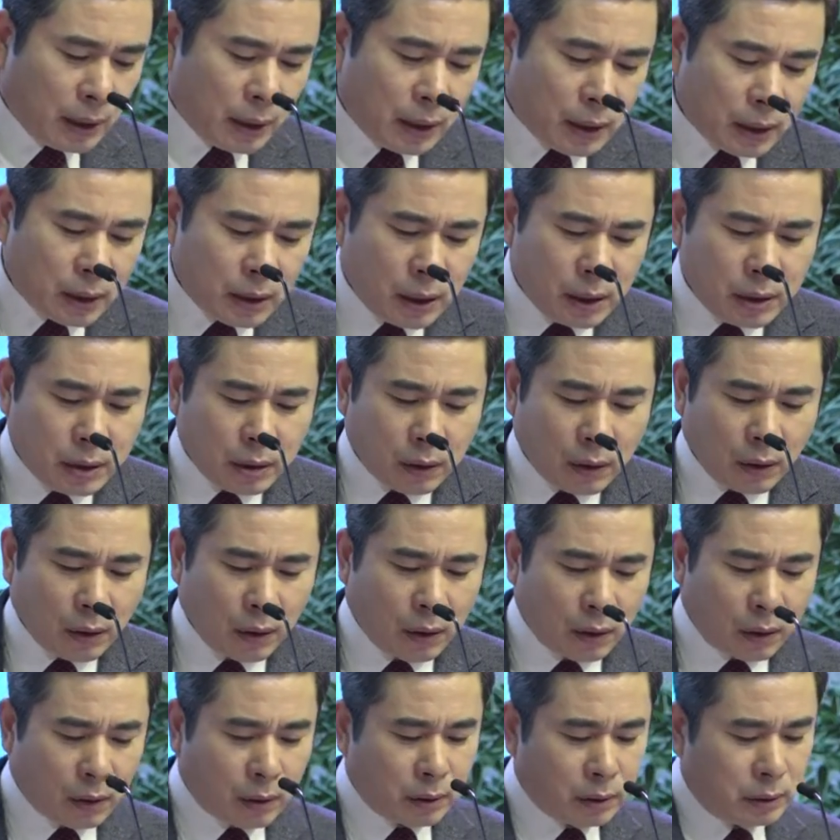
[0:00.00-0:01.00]

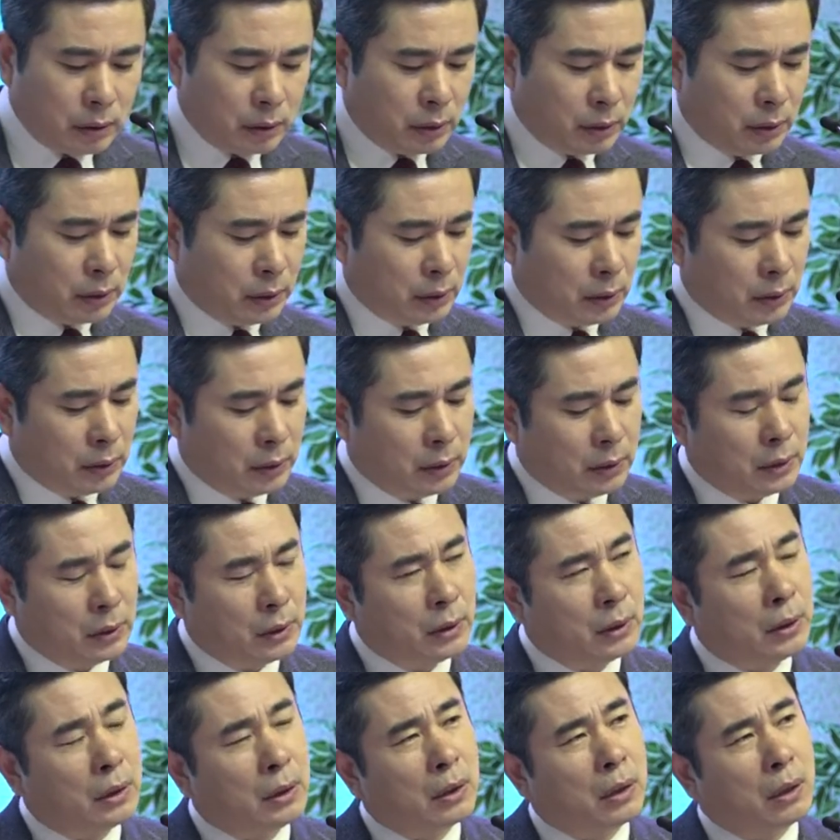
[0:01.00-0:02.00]
그래서
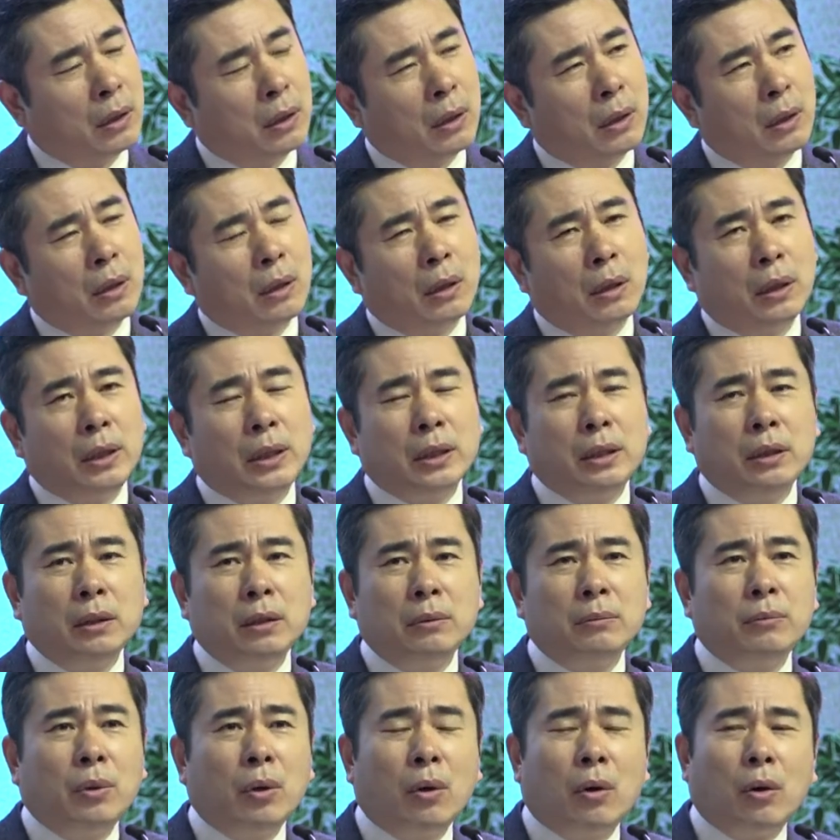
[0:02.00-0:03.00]
어,
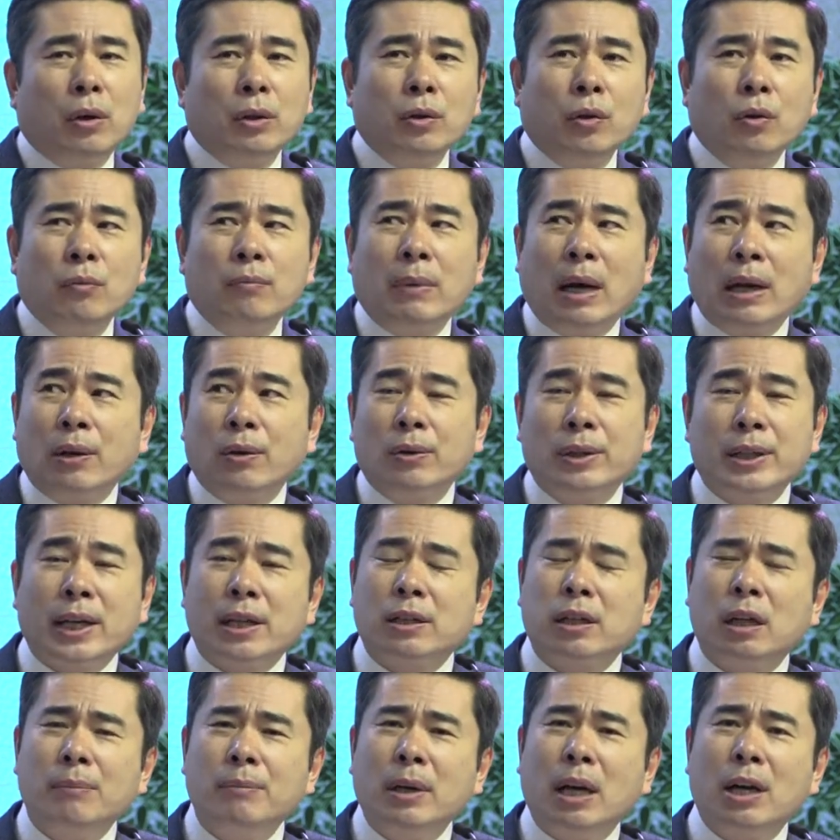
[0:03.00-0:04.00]
이걸 뭐 어려운 말로 제가
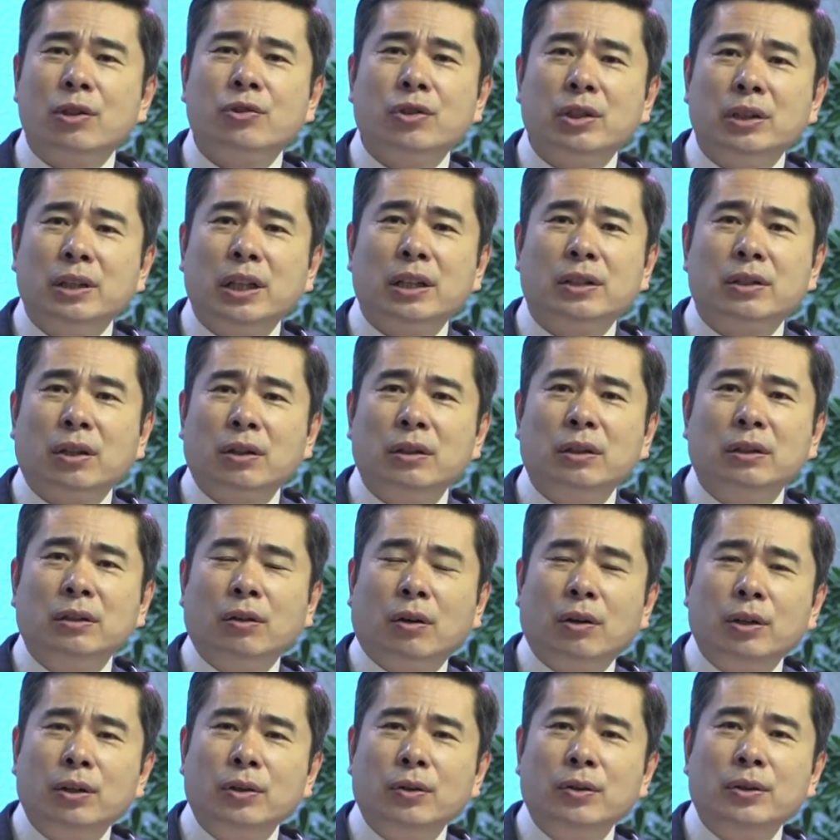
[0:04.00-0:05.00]
설명할 수 있는데 저는
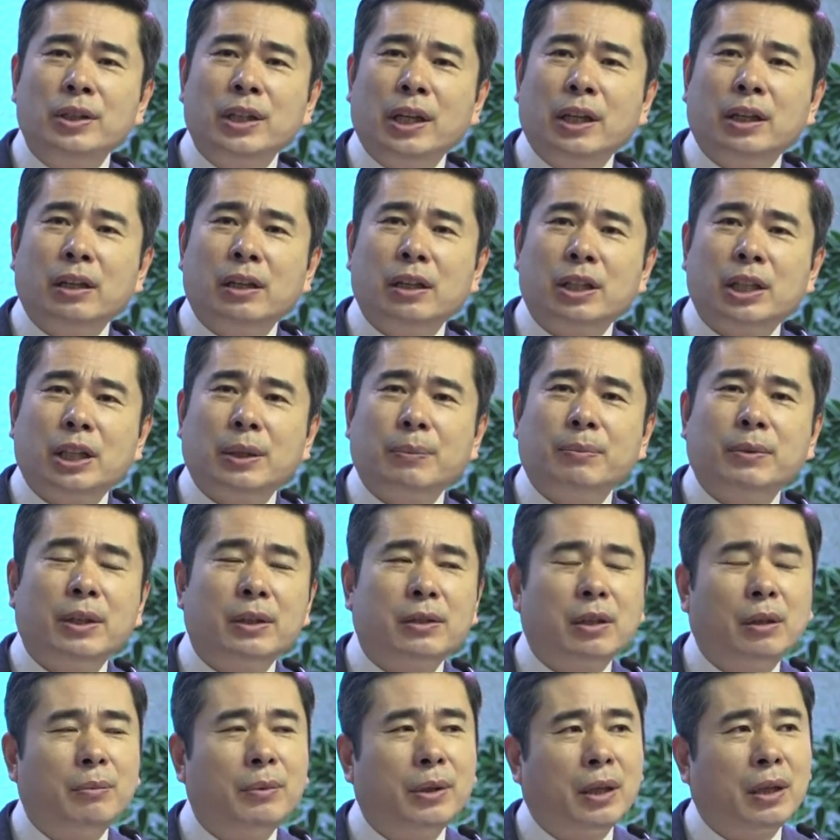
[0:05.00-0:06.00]
어려운 얘기를 쉽게
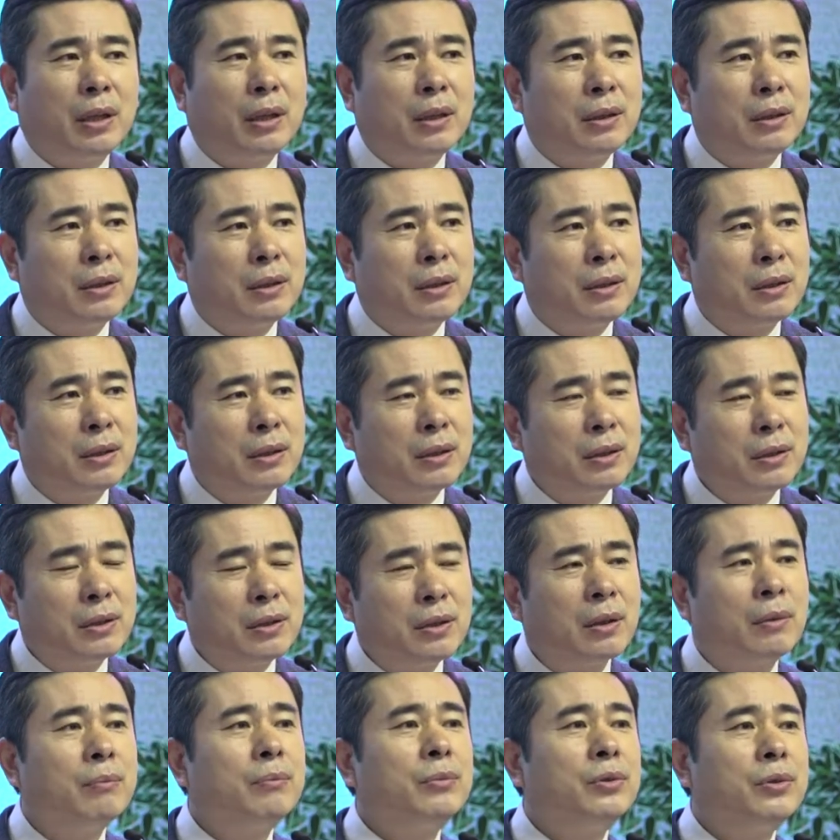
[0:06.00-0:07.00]
설명하는
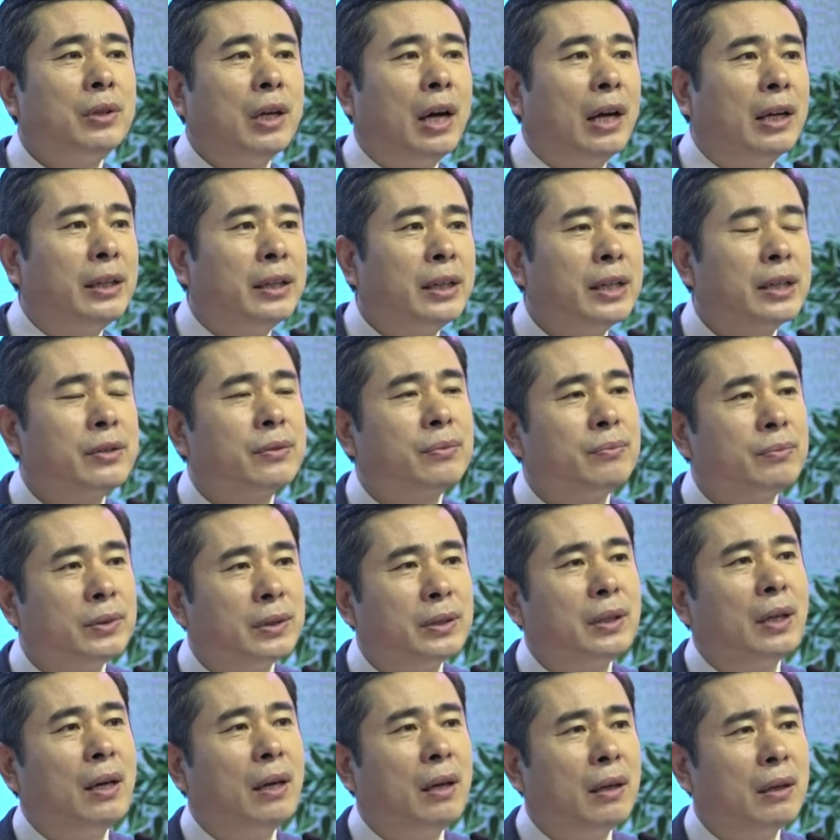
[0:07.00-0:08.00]
전문가
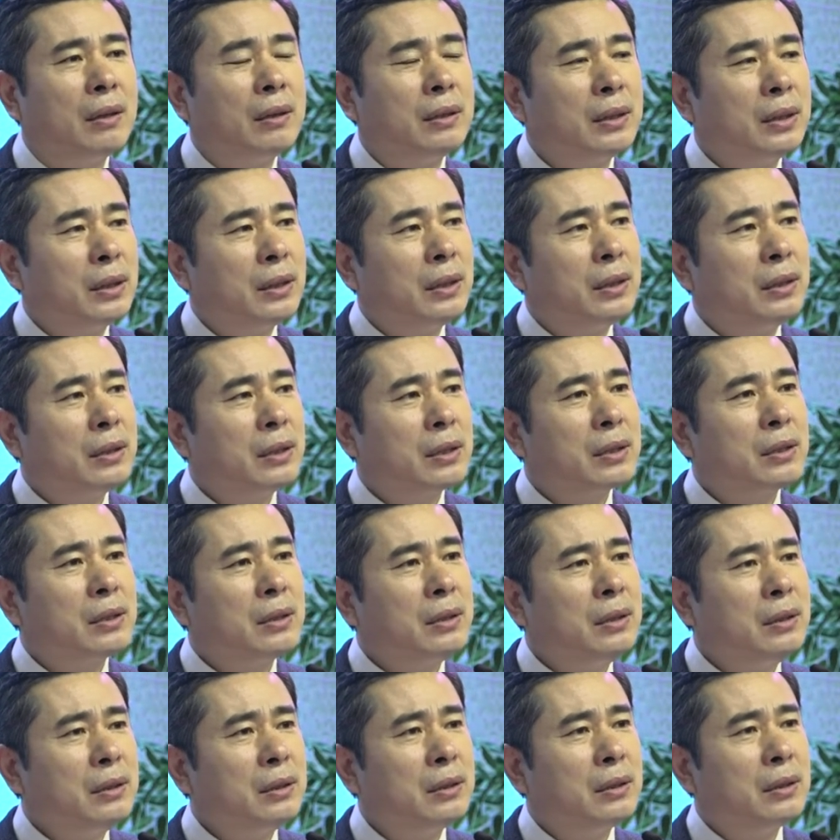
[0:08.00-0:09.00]
아니겠습니까?
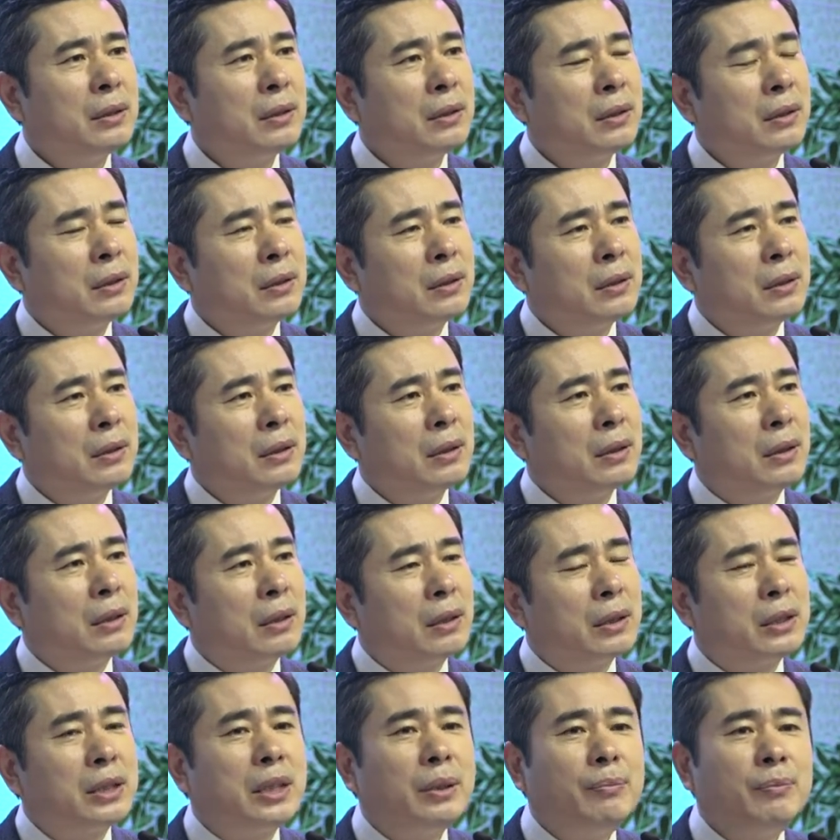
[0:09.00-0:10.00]
이것을
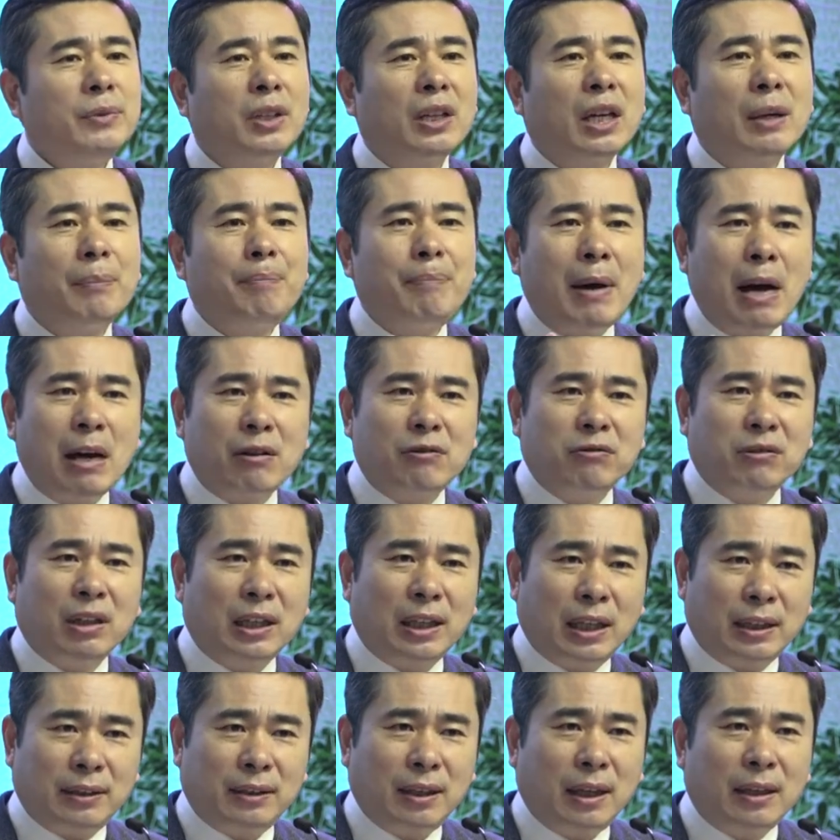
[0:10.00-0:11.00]
어, 심령에 빵꾸가
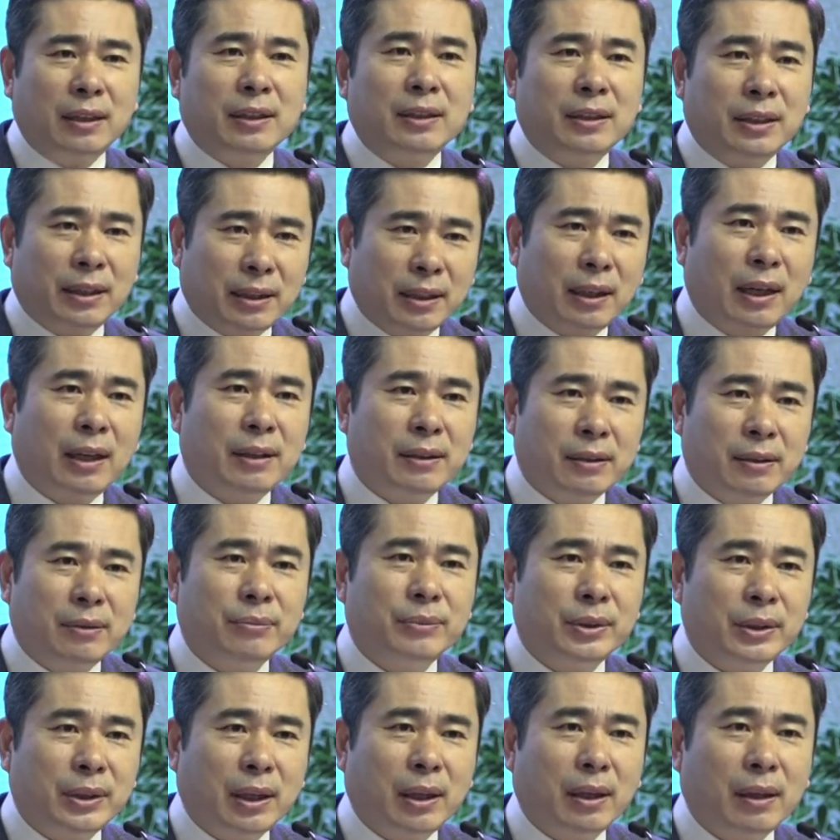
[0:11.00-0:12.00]
났다 이런 얘기를 하는
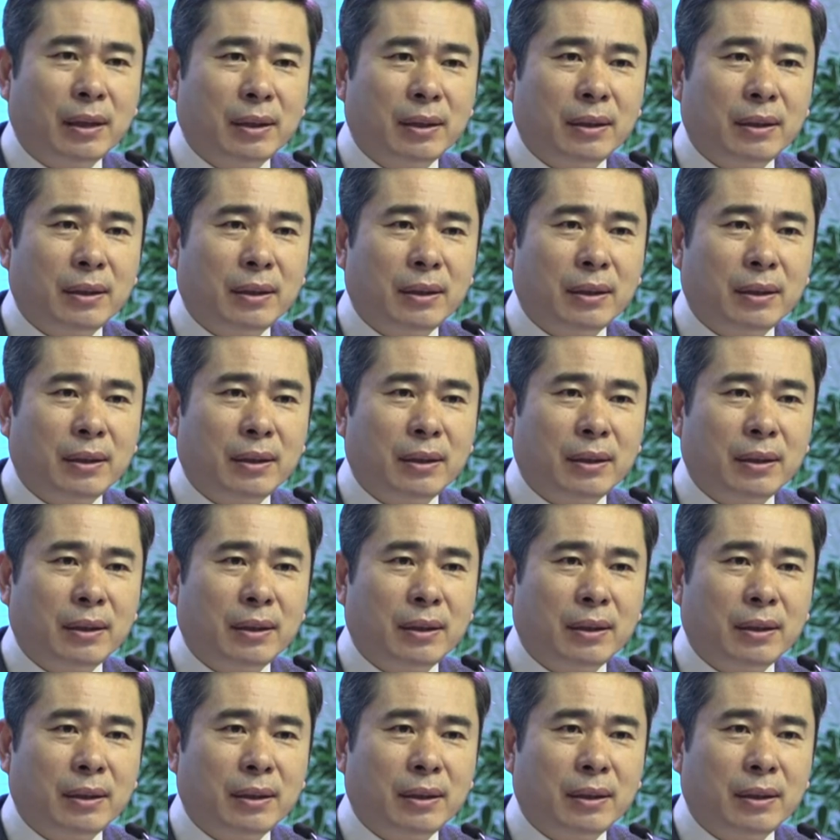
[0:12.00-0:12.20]
겁니다.